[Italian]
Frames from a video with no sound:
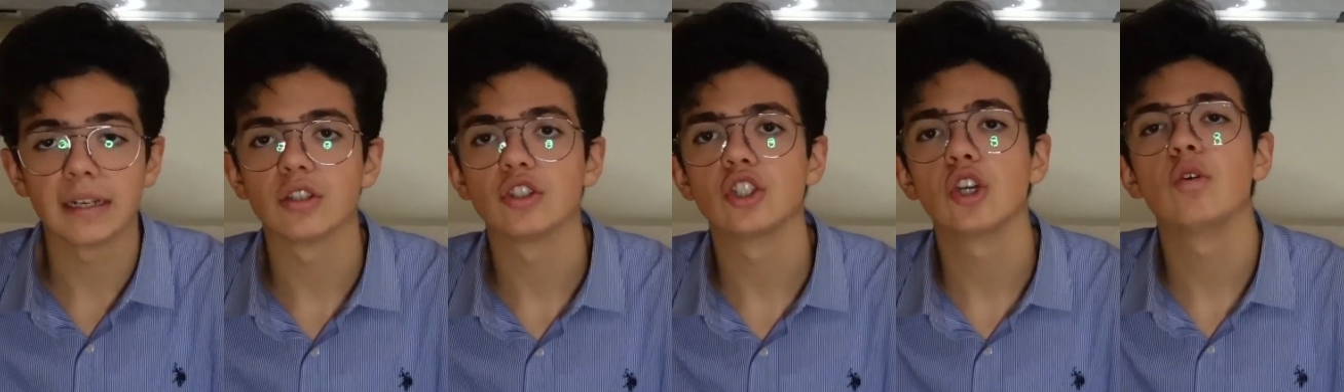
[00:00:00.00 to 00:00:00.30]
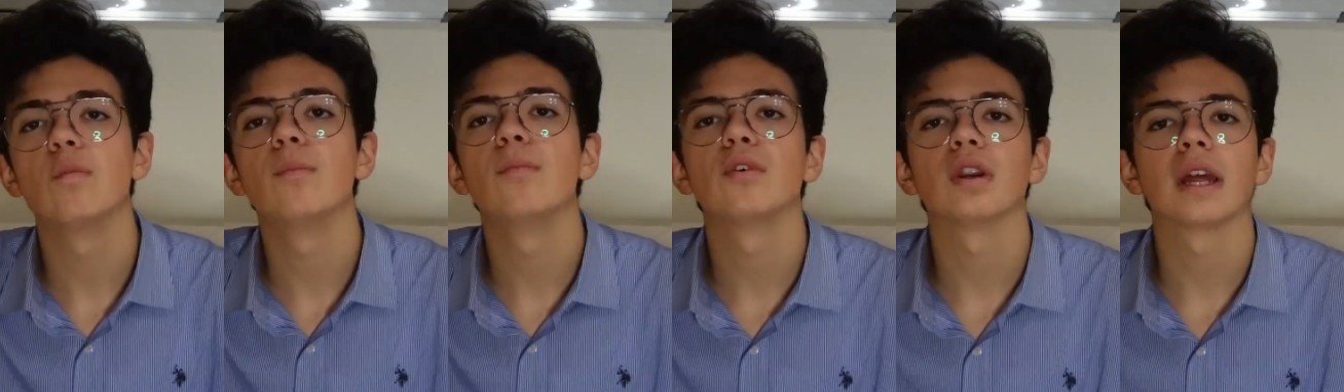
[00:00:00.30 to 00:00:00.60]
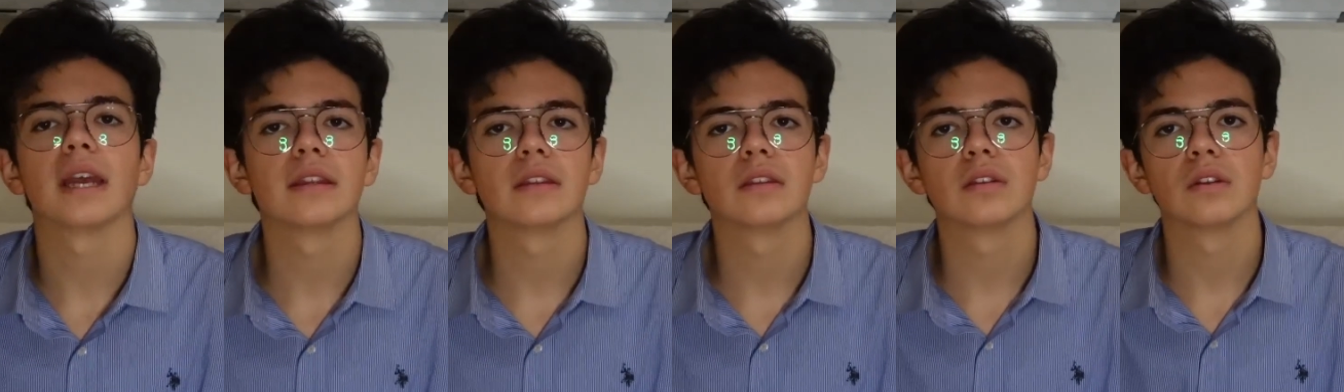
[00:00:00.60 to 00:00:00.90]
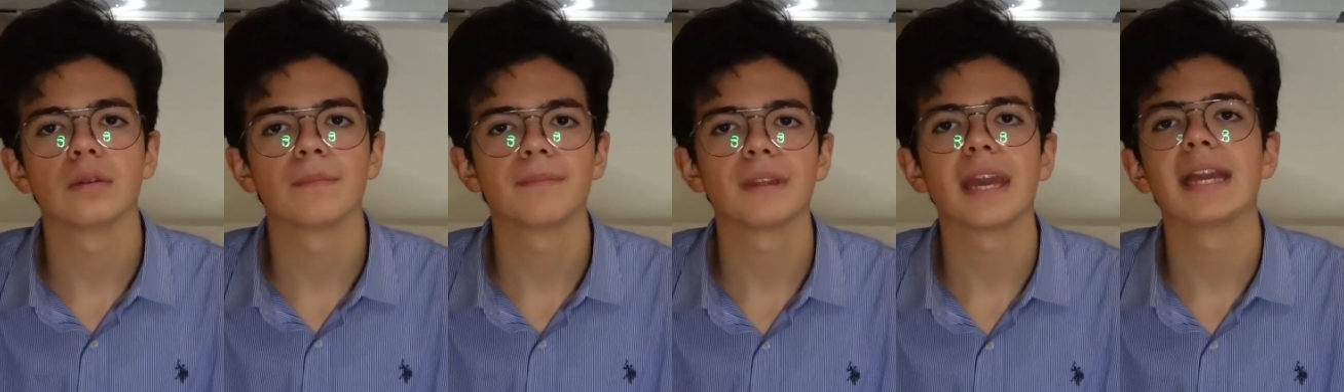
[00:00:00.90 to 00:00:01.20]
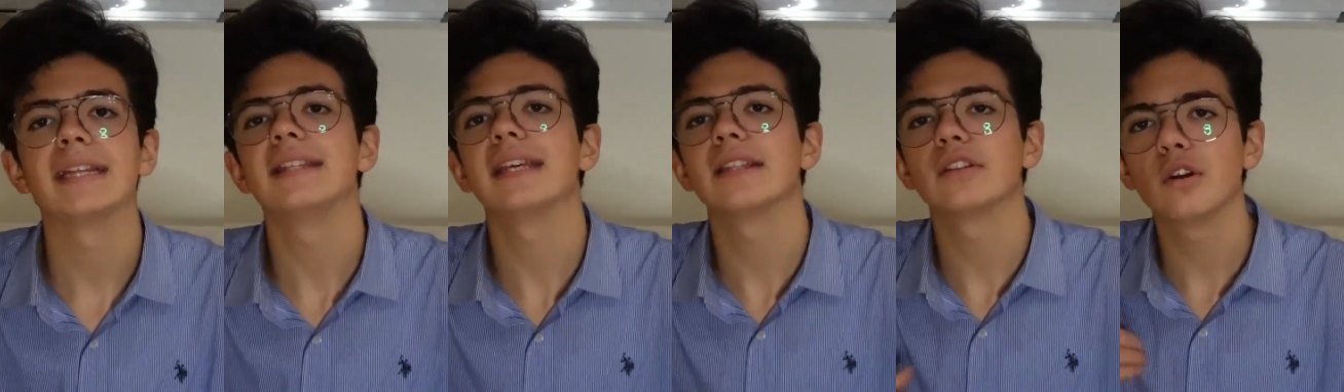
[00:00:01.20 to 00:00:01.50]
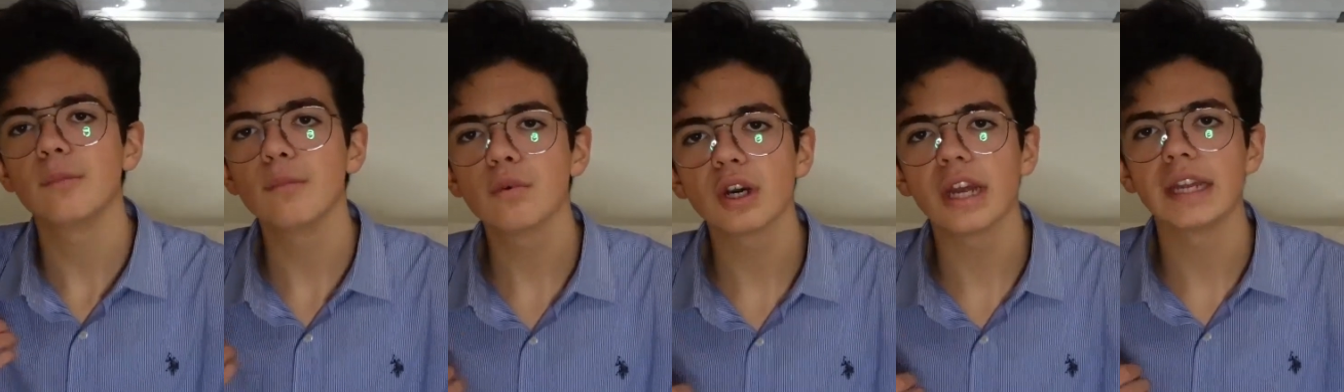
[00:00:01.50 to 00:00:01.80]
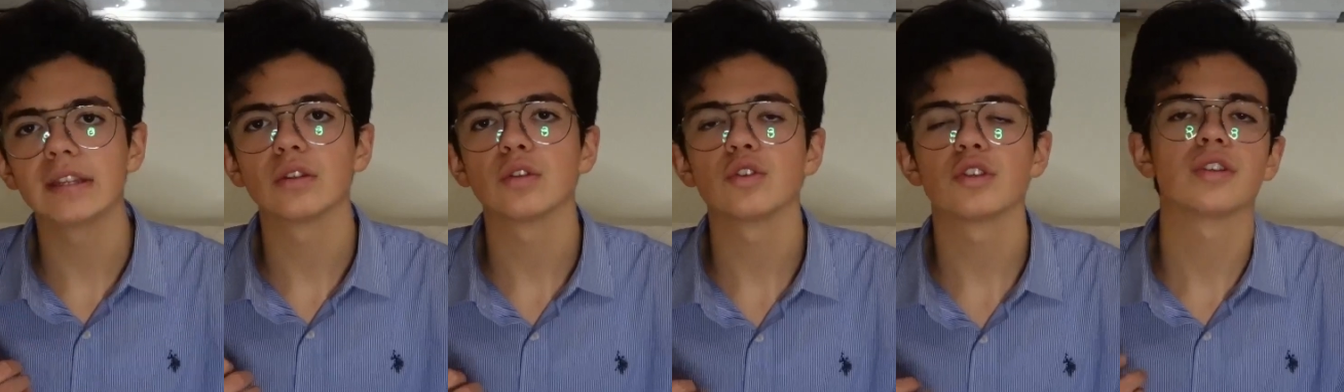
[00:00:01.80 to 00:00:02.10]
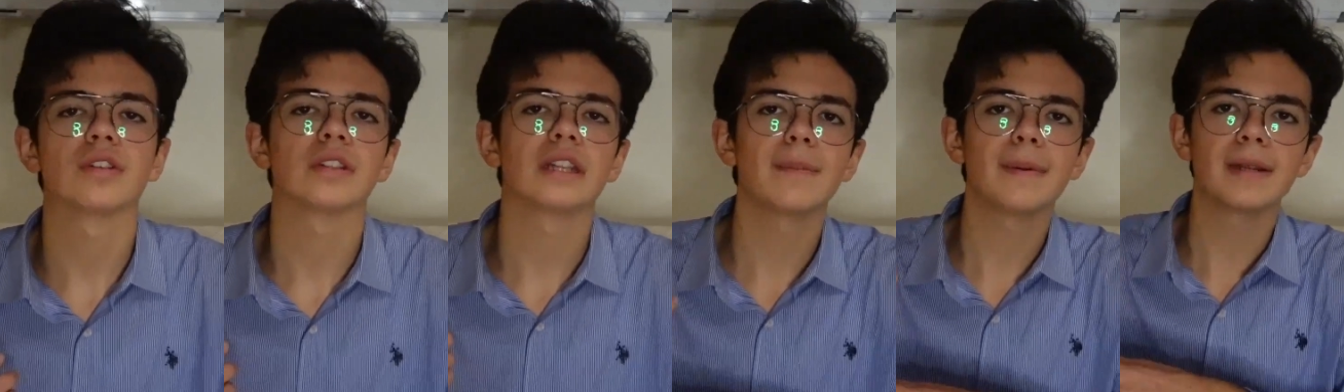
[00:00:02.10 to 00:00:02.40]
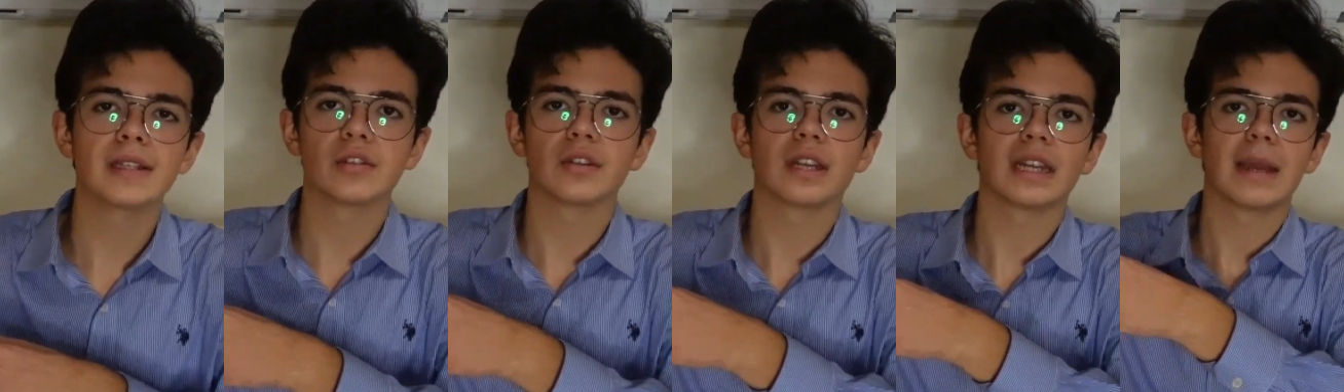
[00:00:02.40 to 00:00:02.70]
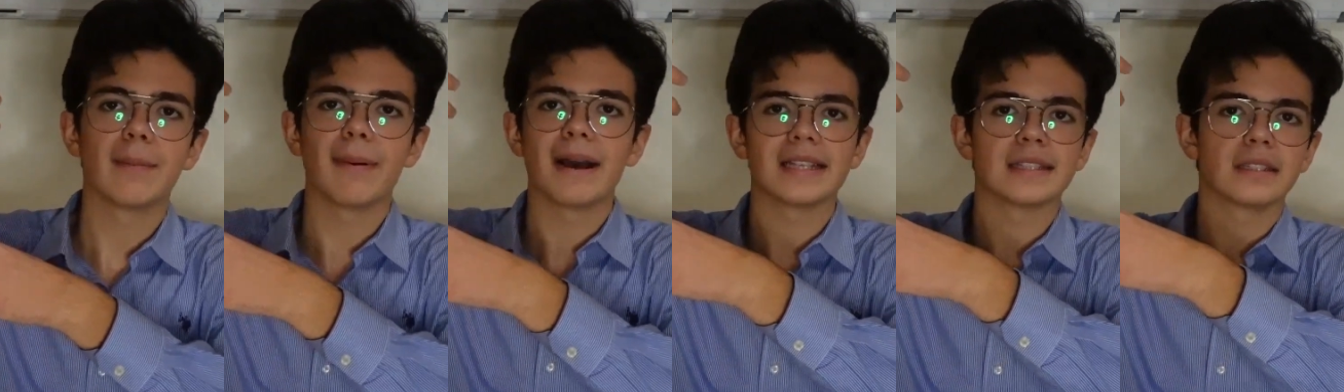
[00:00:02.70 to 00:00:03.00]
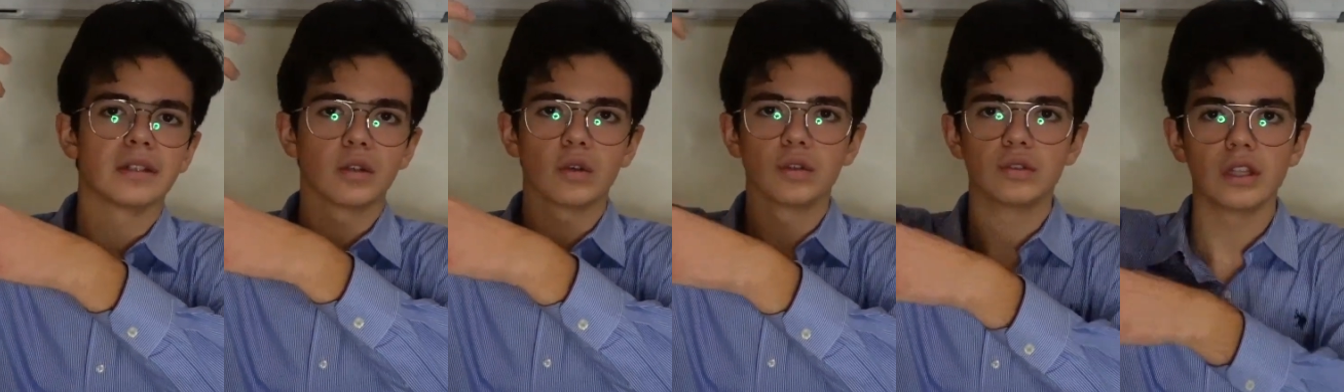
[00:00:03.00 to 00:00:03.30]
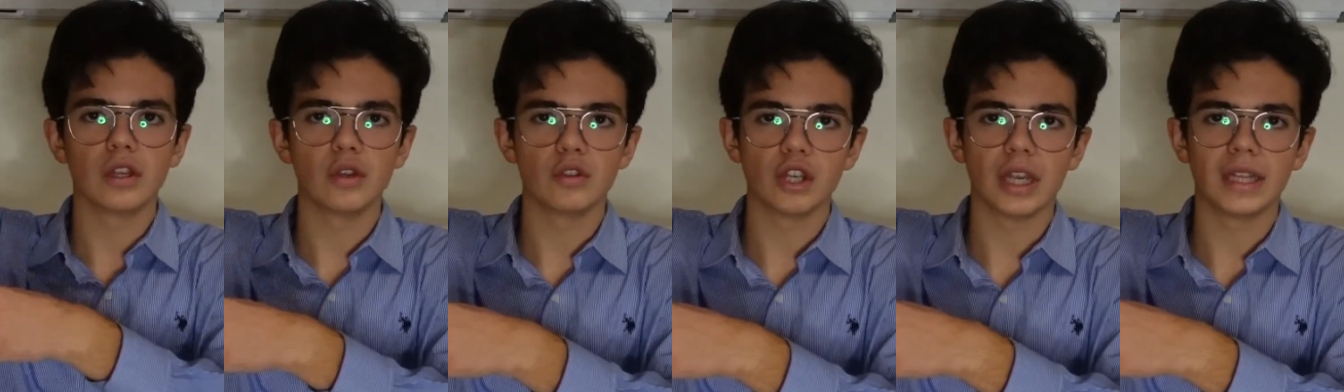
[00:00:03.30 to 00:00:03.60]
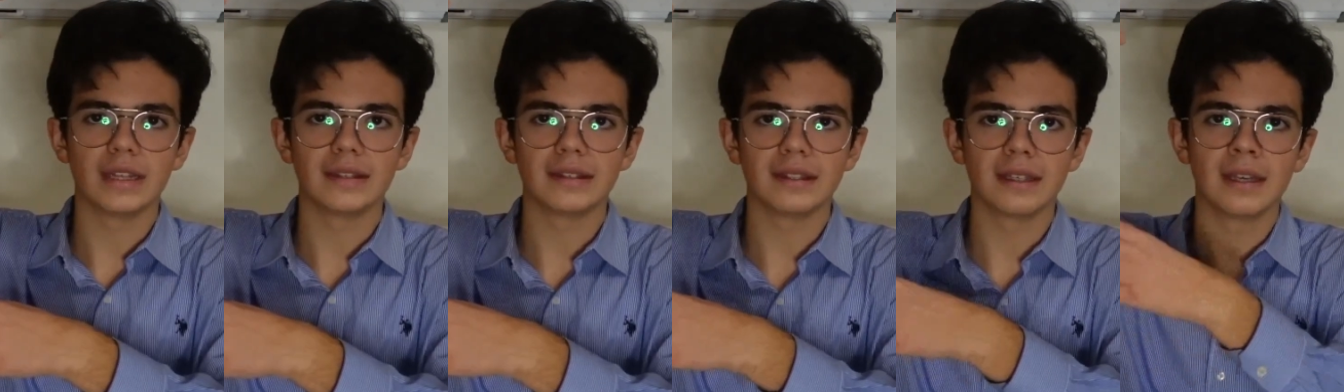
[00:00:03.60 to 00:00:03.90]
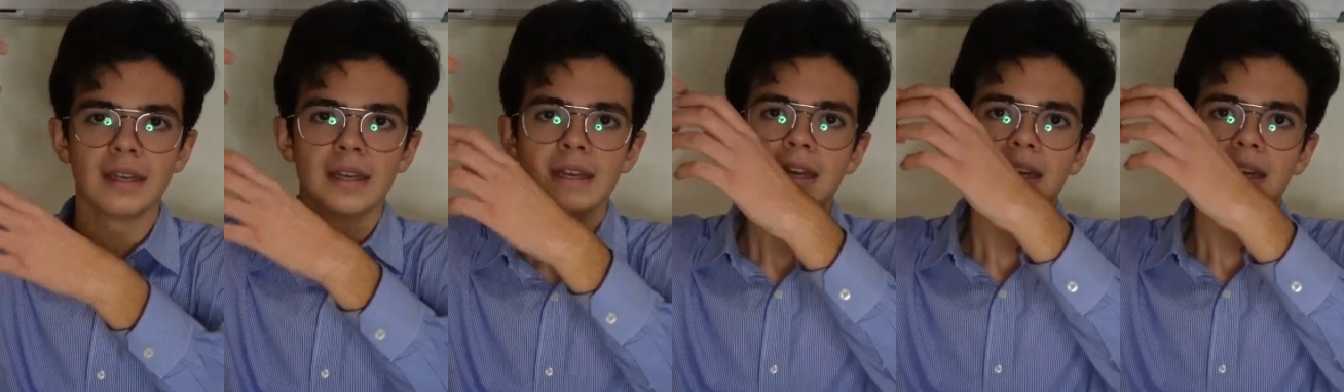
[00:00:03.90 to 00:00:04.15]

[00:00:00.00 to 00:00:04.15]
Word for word: c'è un muretto e dietro il muretto ci sono delle persone che passano con degli oggetti